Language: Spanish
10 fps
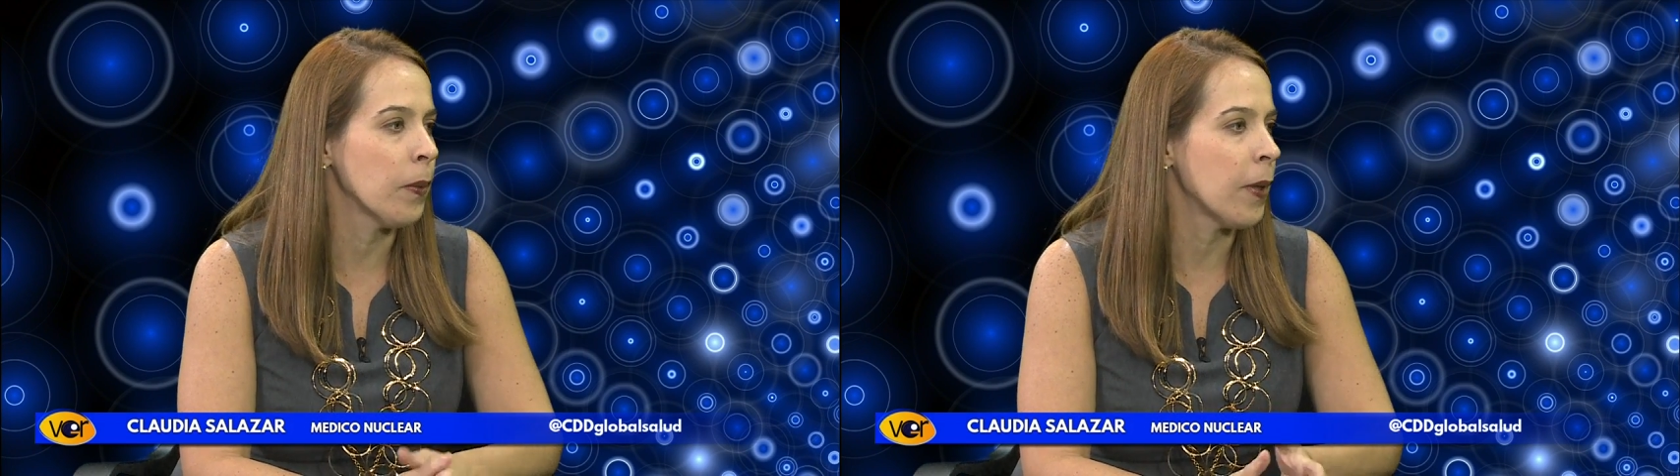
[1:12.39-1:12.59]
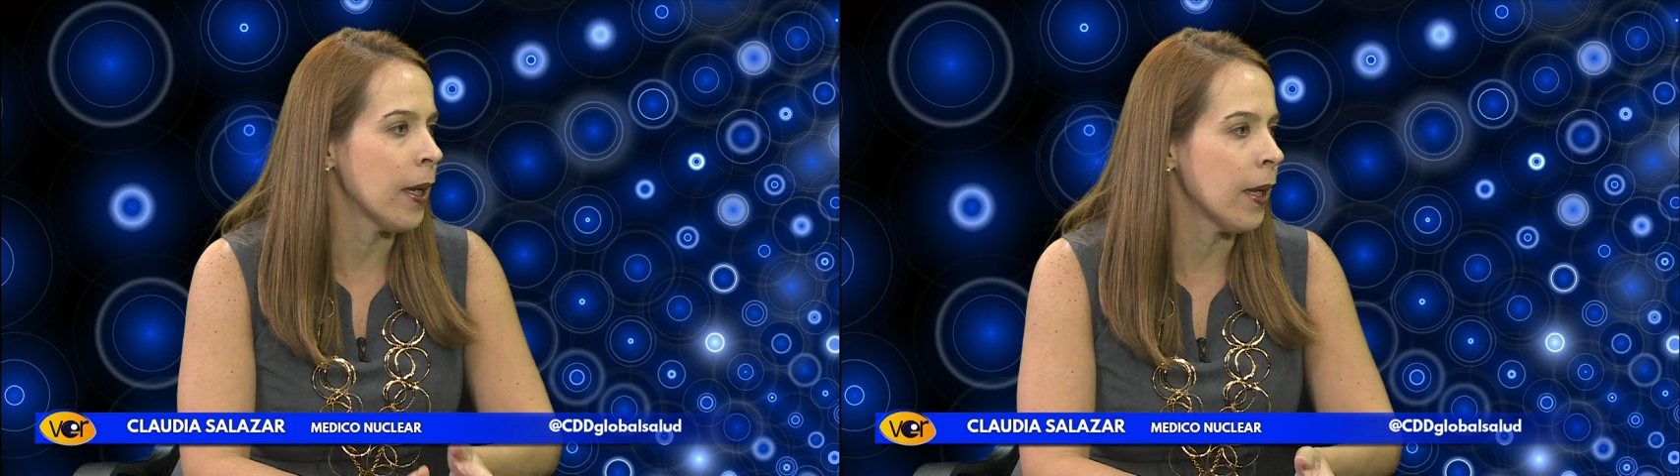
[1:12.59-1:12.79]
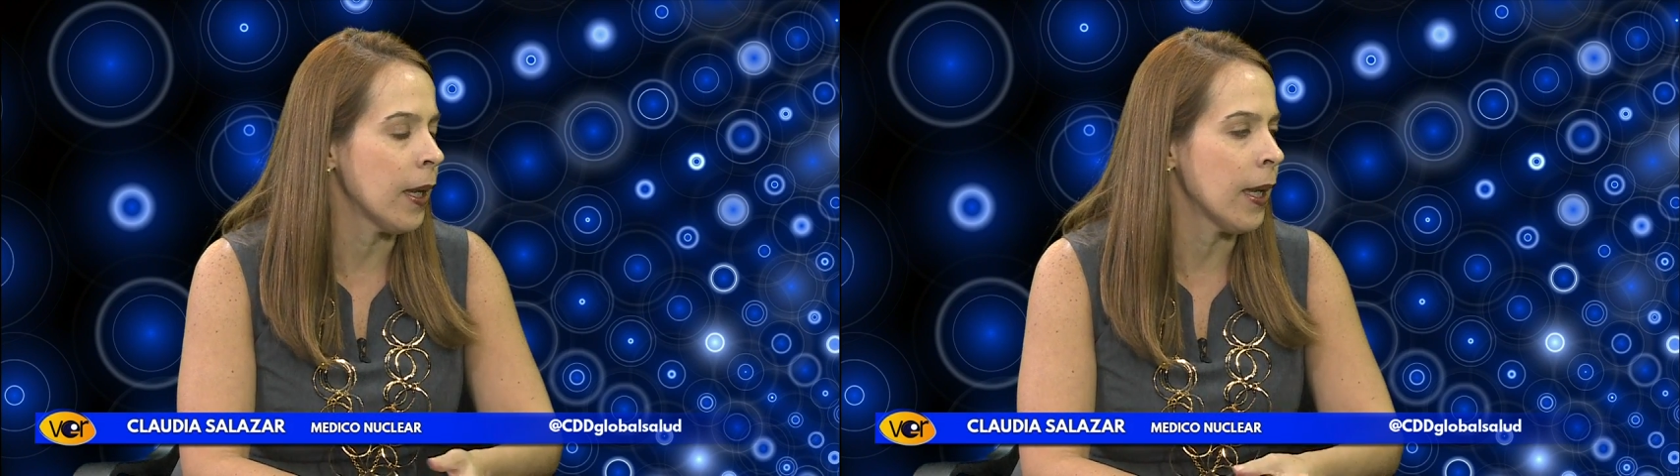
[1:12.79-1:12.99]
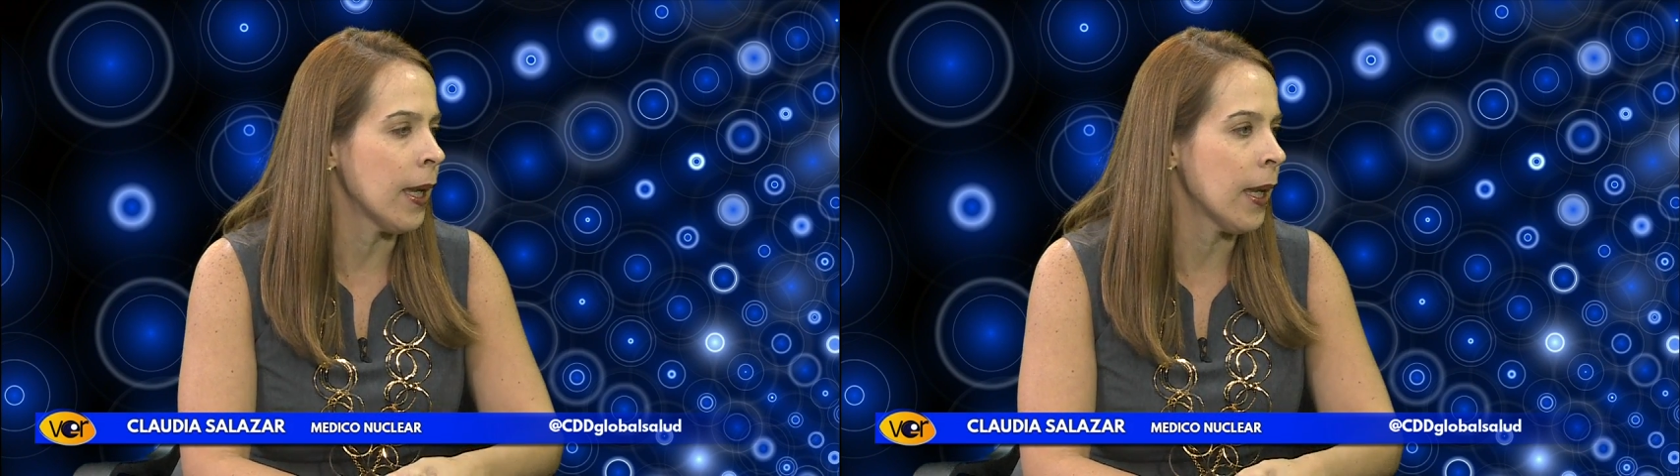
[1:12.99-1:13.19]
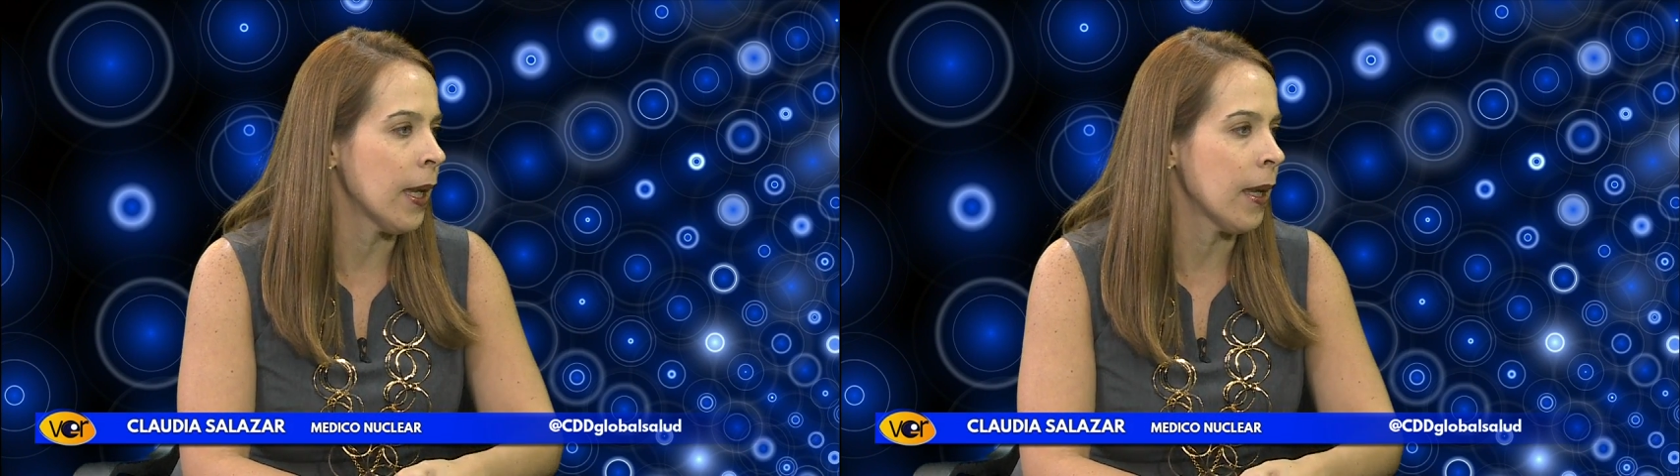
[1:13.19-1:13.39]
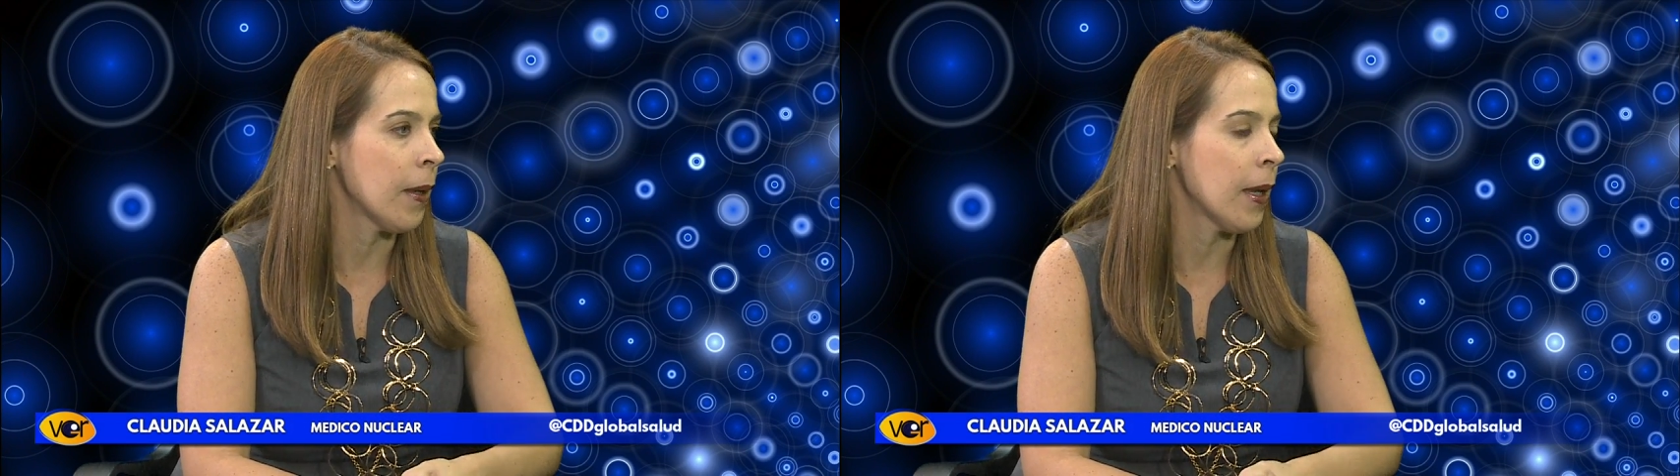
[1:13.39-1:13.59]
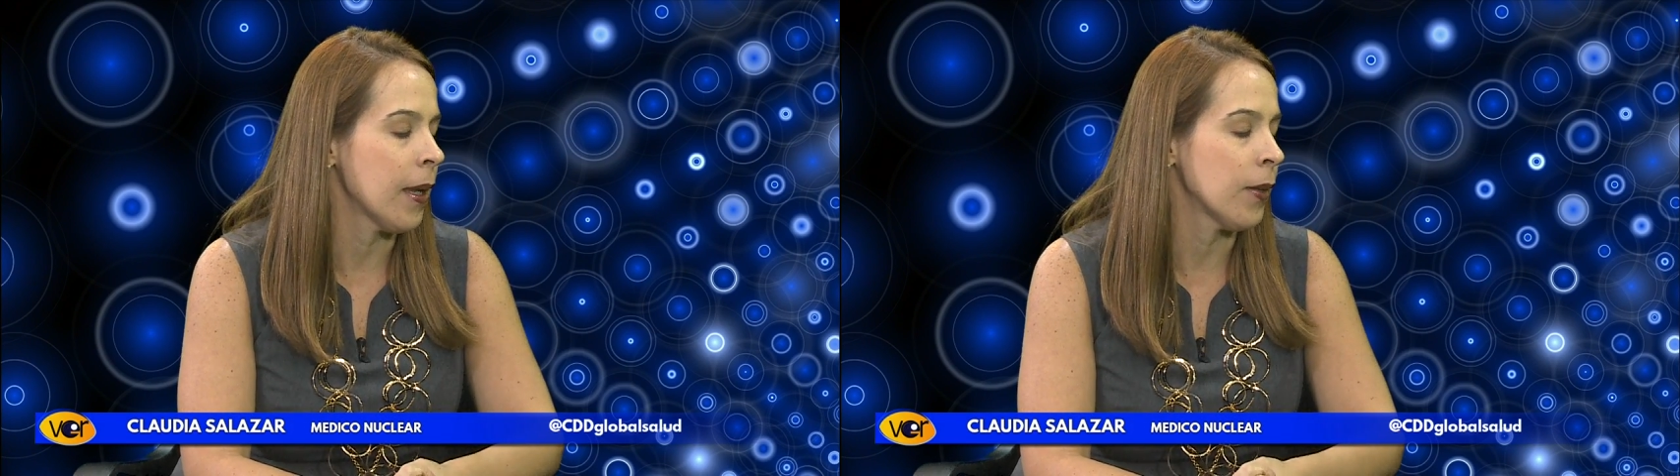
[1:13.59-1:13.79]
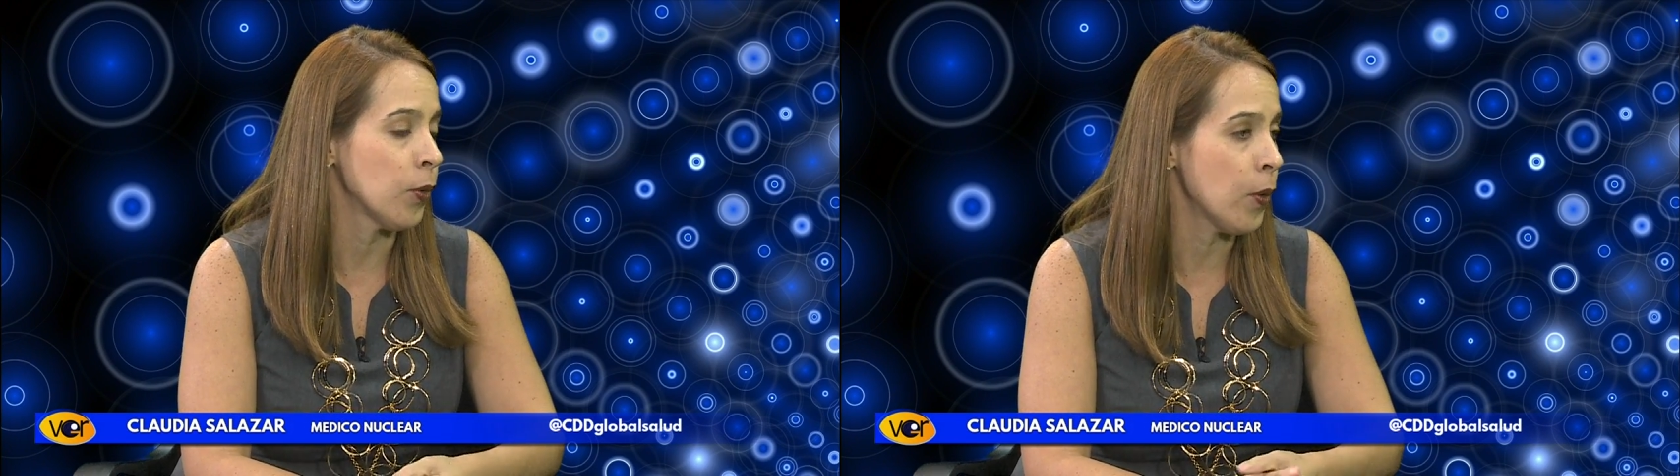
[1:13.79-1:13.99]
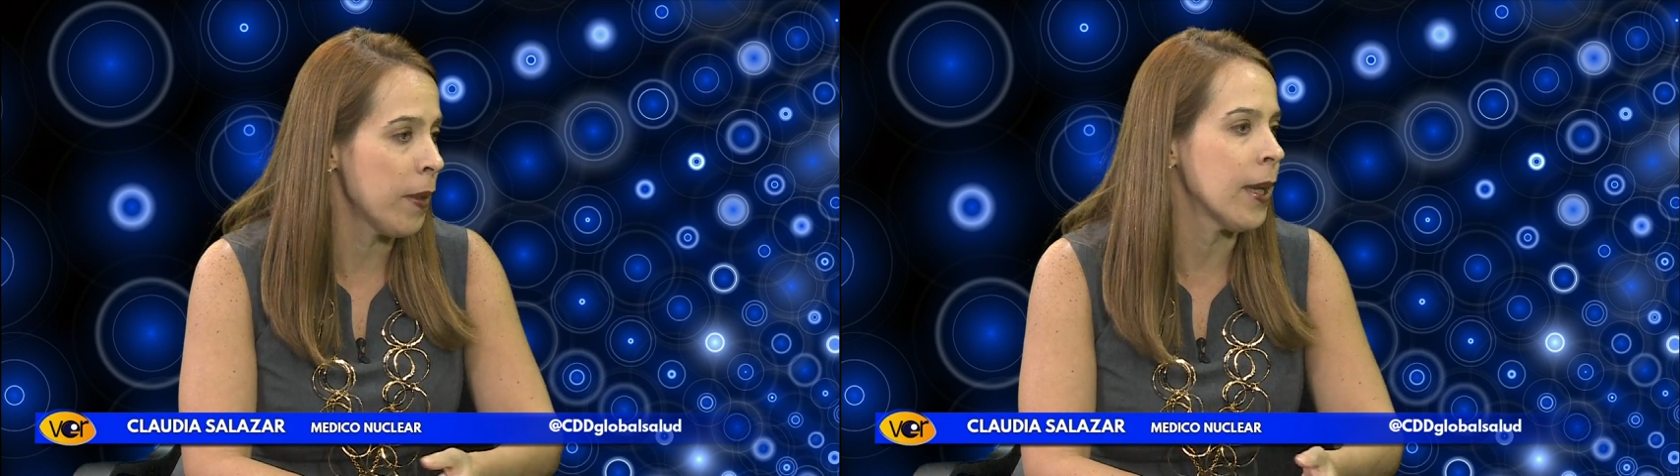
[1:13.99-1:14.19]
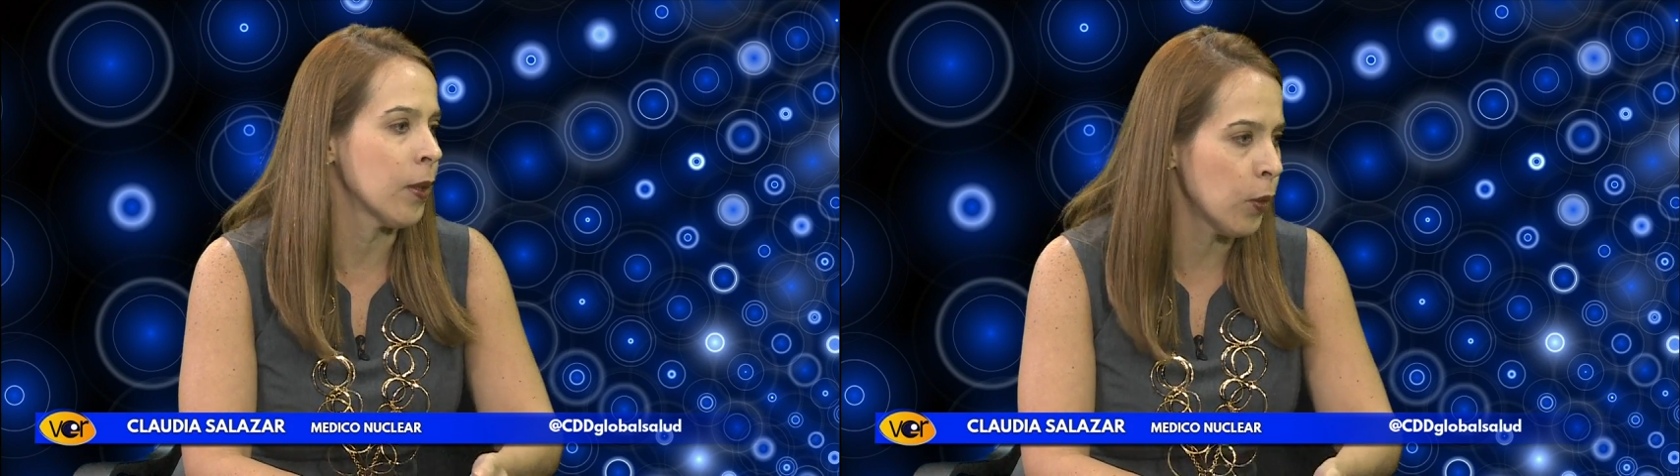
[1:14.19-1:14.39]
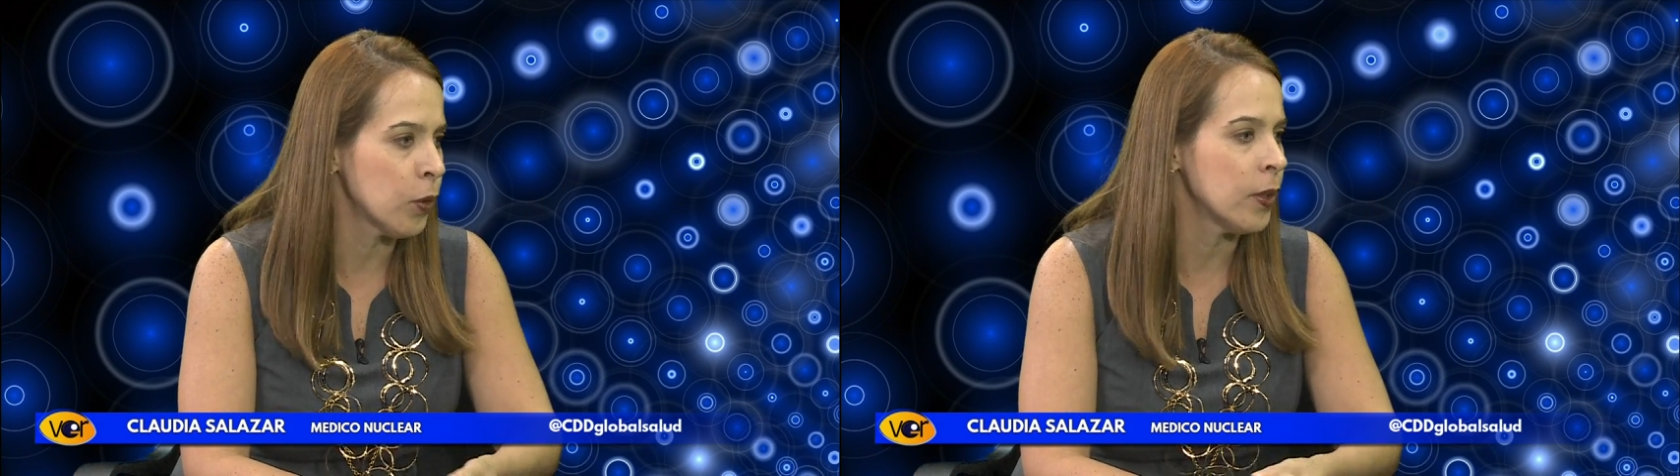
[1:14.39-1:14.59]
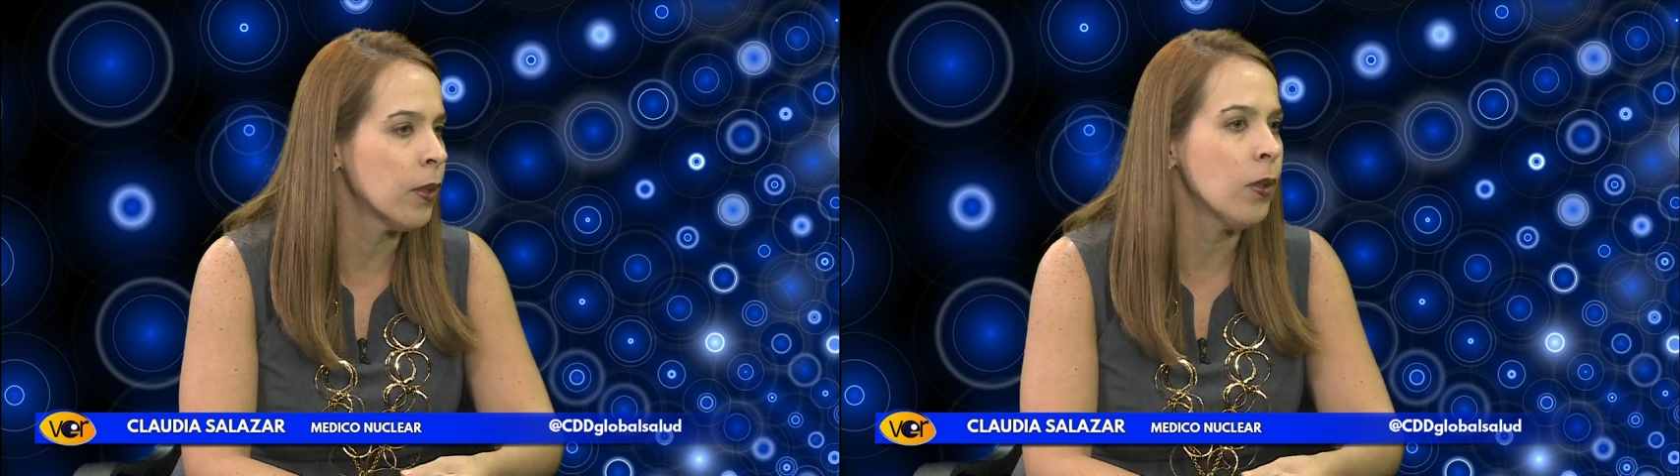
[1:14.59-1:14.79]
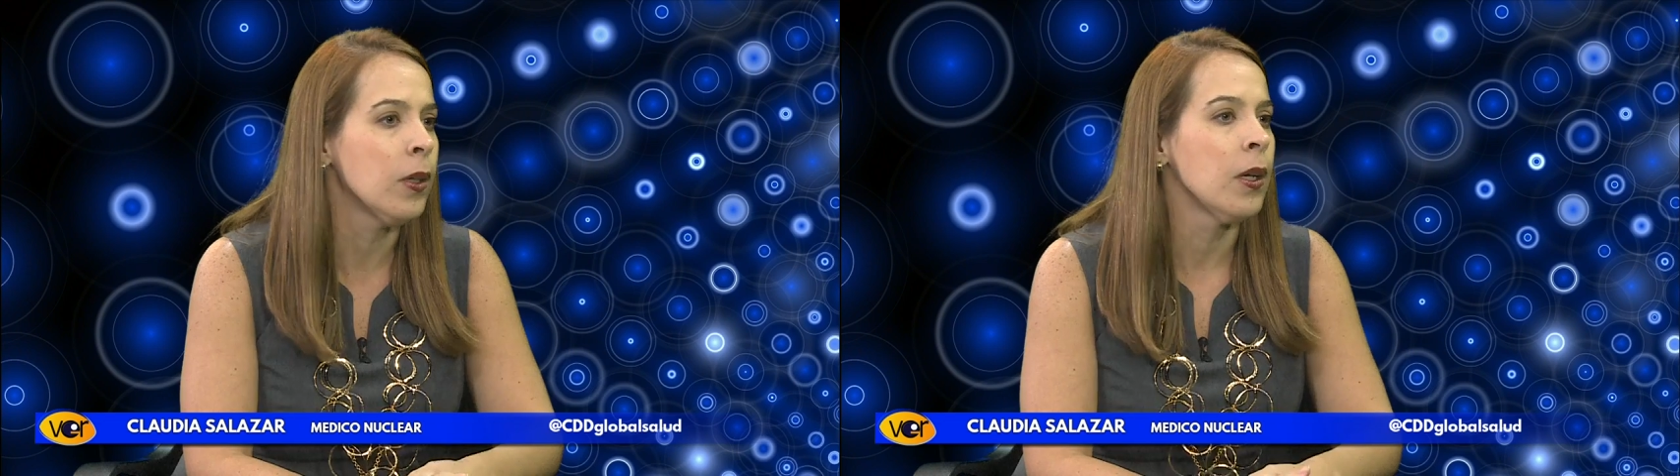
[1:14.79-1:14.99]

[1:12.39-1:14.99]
eh, estudios de diagnóstico